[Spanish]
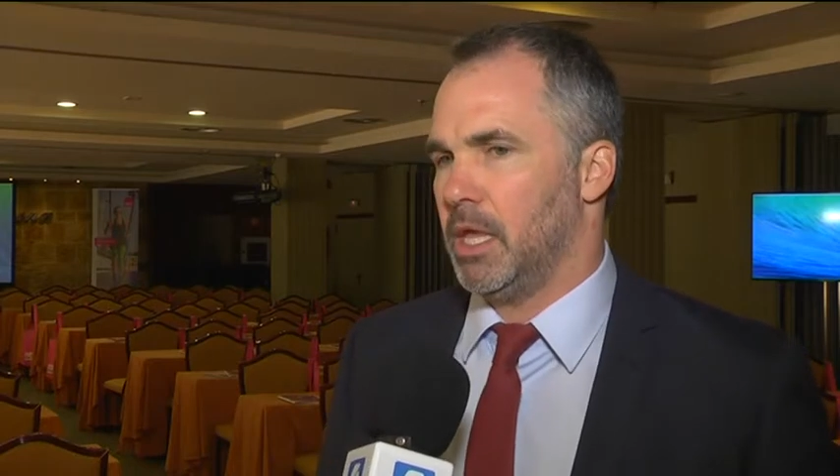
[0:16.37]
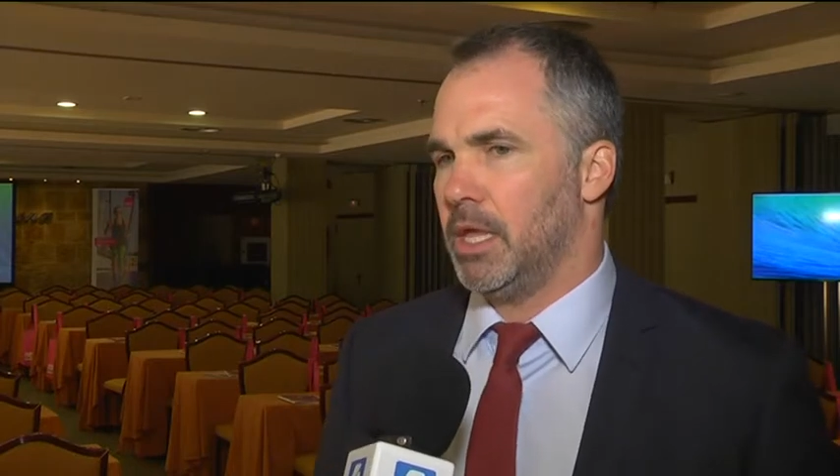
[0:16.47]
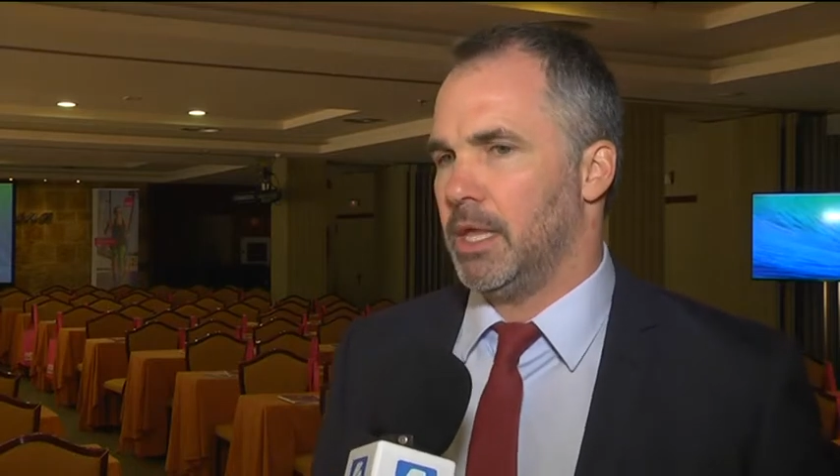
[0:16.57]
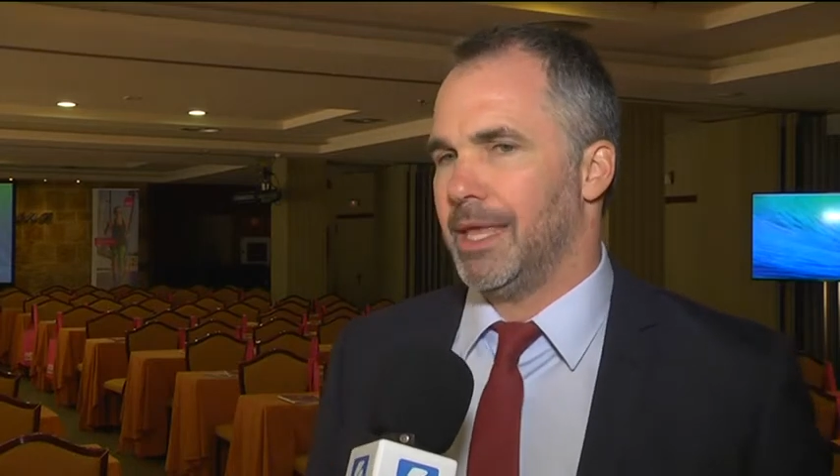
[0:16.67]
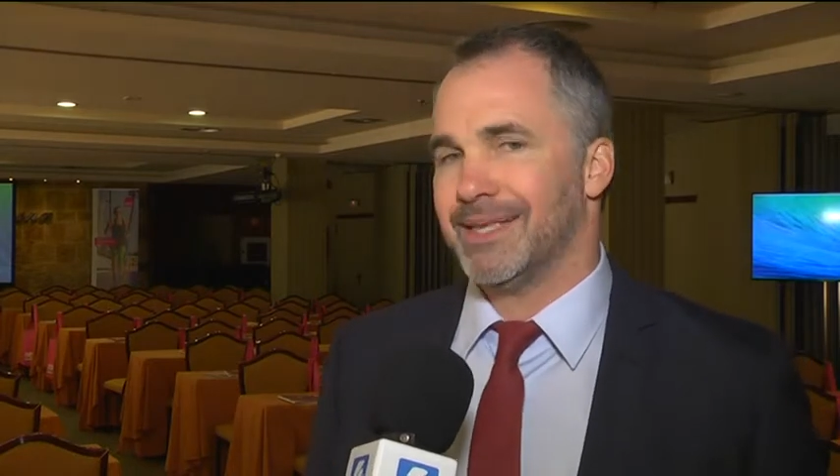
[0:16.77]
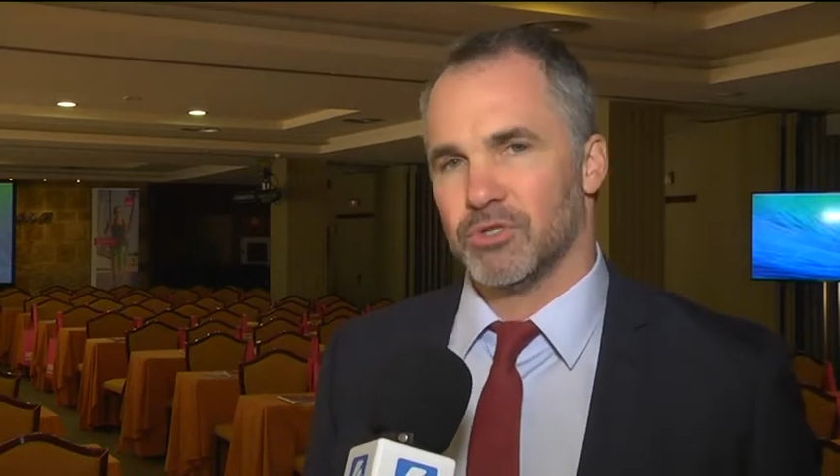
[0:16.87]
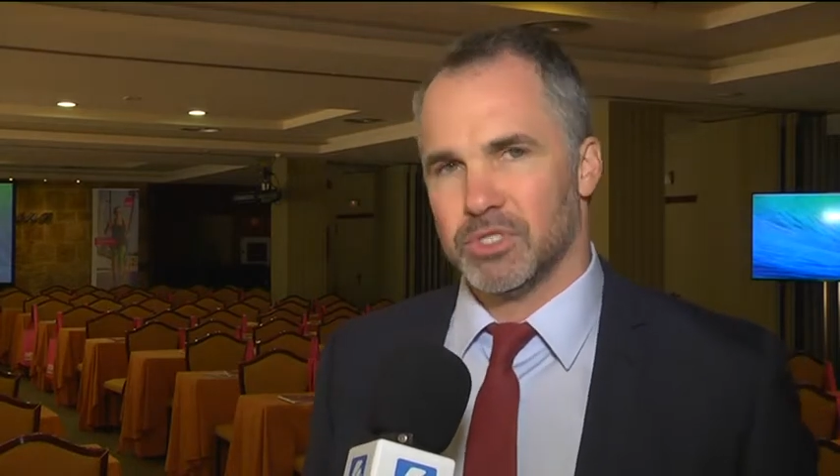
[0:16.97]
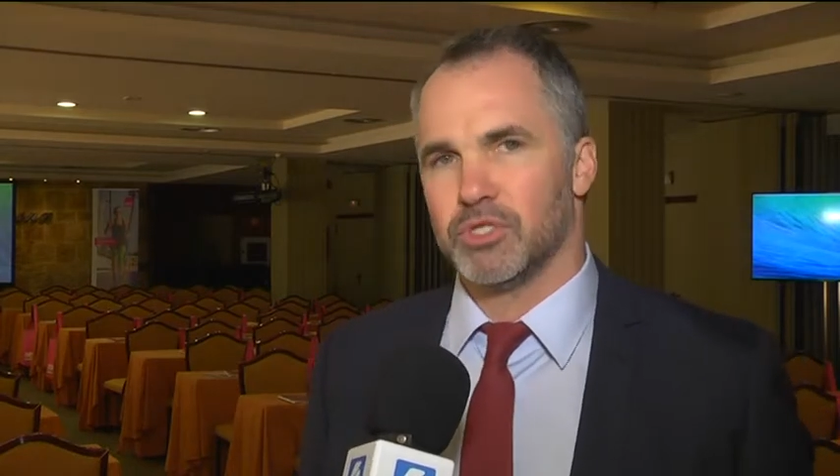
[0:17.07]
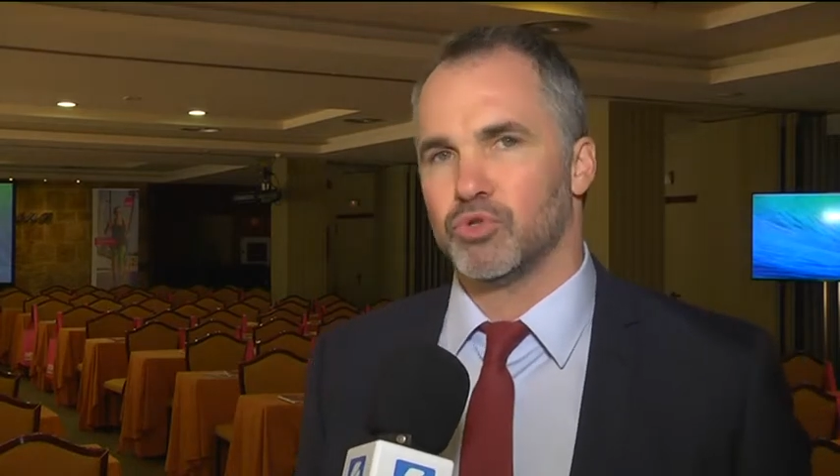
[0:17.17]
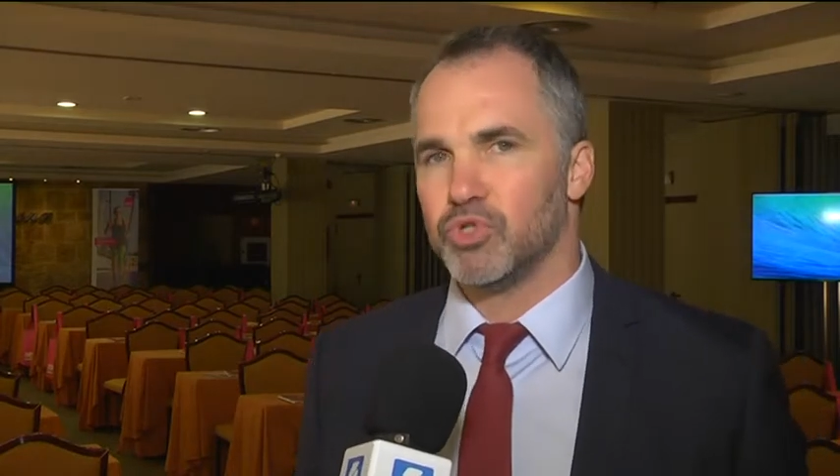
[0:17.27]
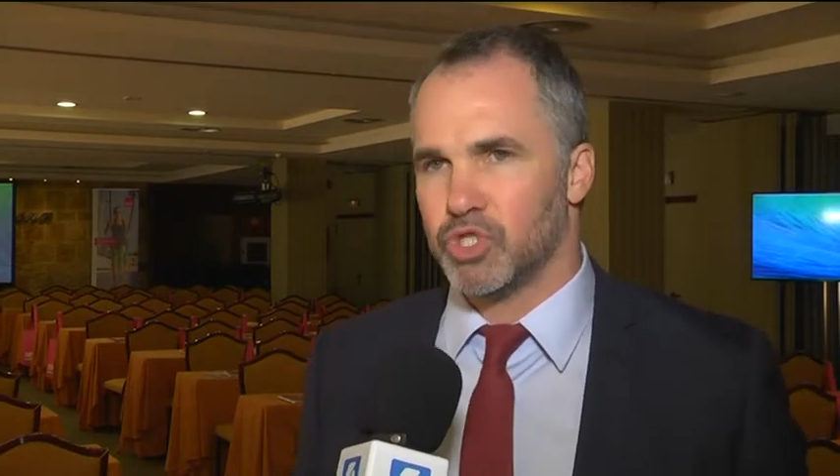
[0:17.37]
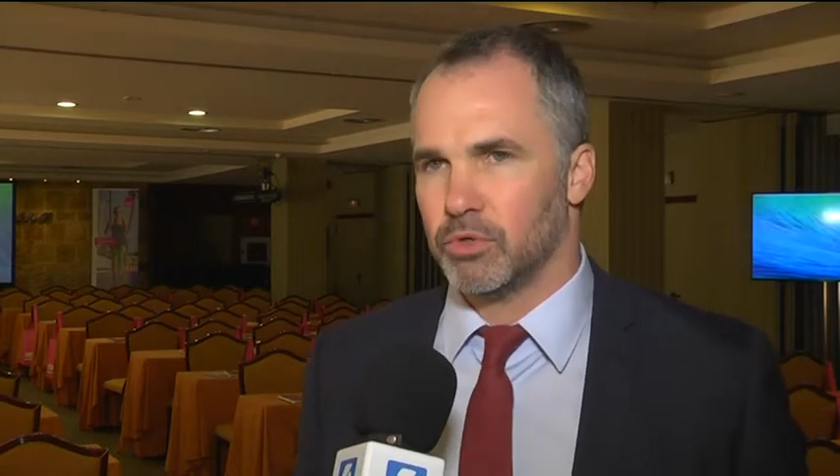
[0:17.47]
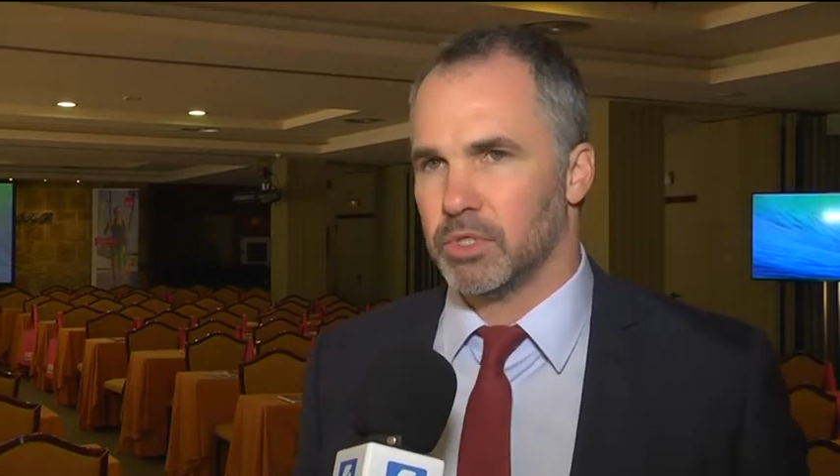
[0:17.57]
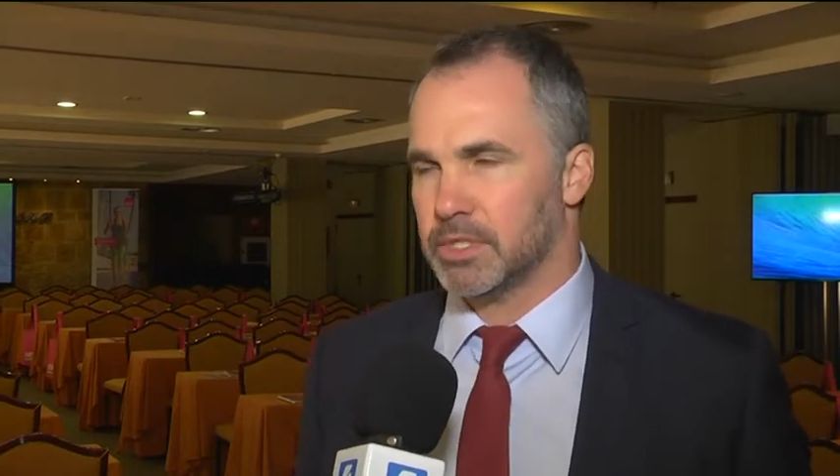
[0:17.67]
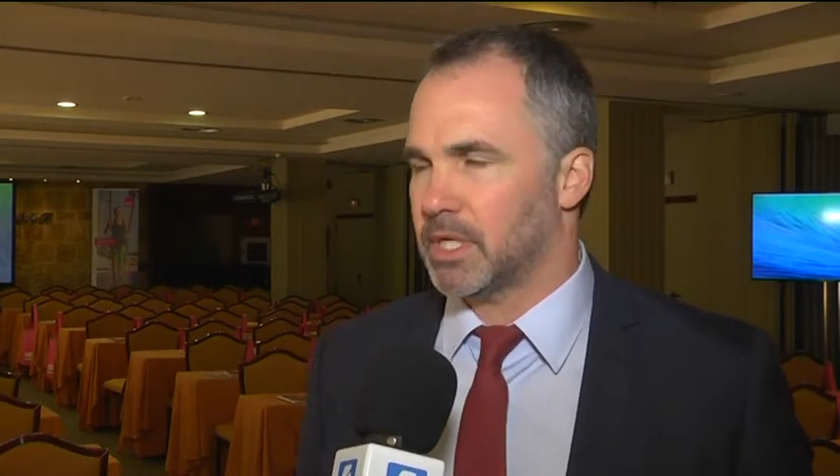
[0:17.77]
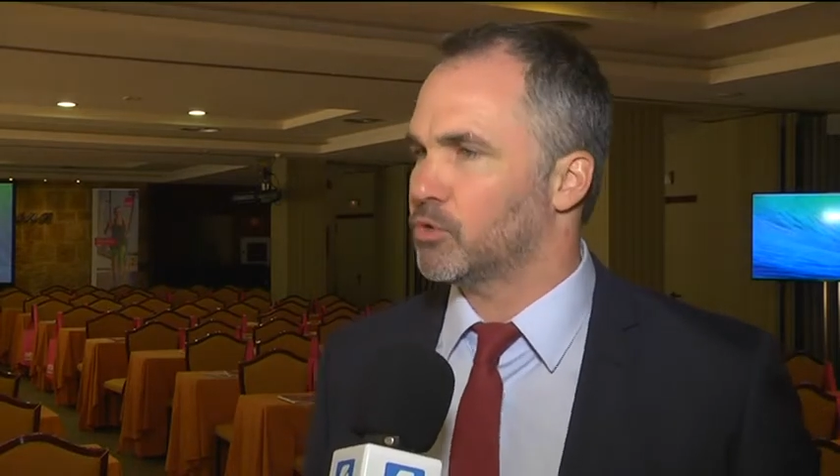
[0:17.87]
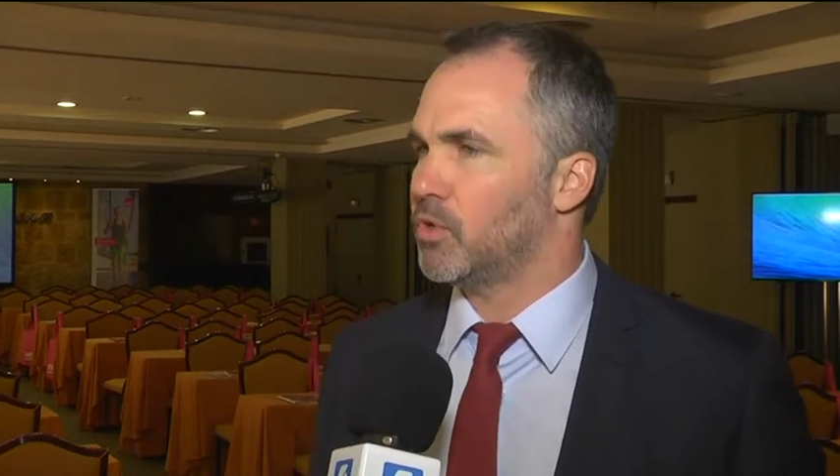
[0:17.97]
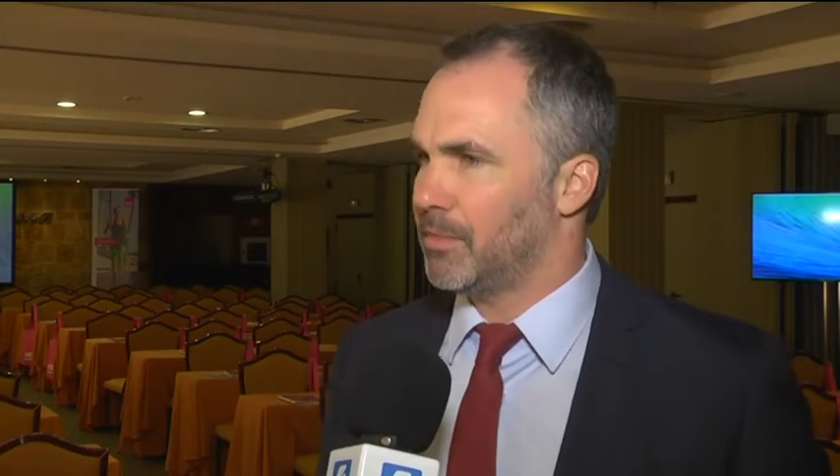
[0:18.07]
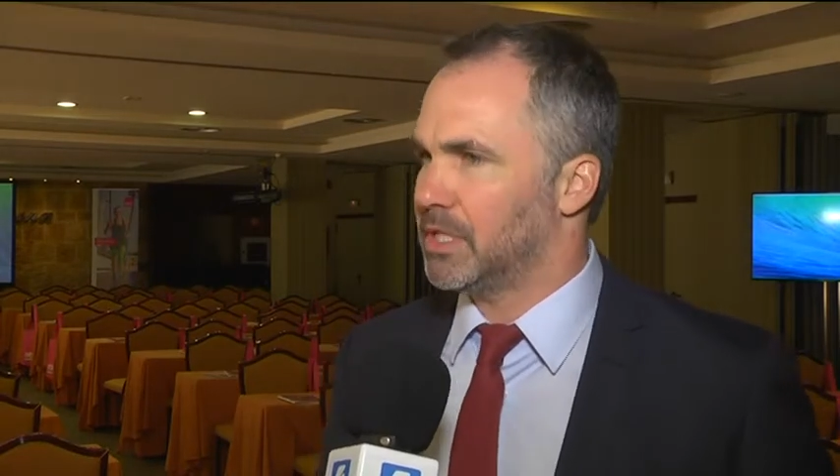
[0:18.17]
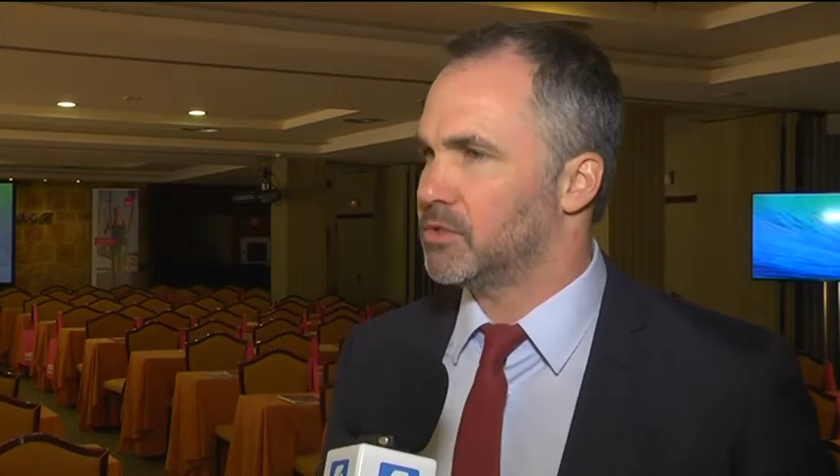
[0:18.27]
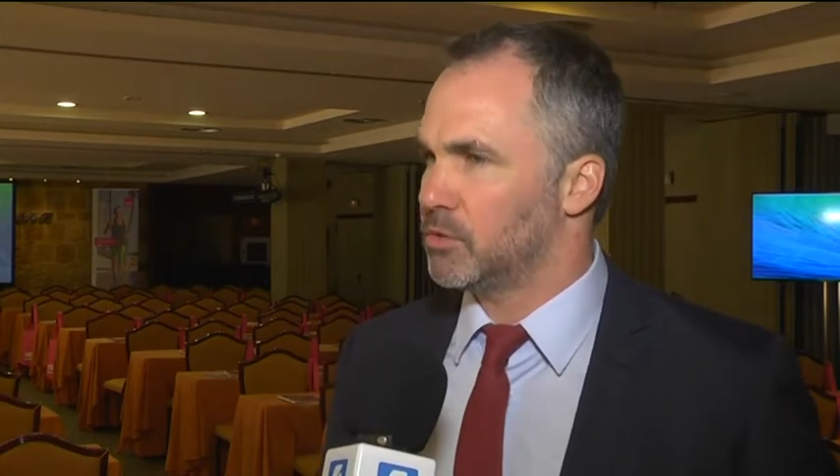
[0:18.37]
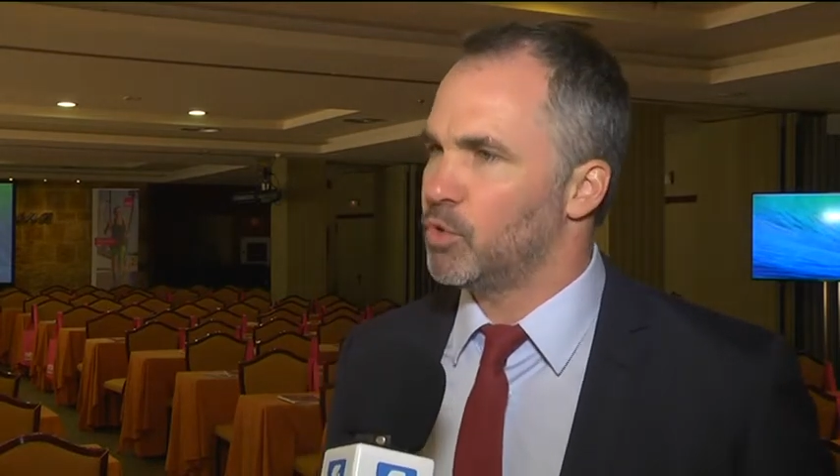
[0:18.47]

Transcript: y esas discusiones actualmente son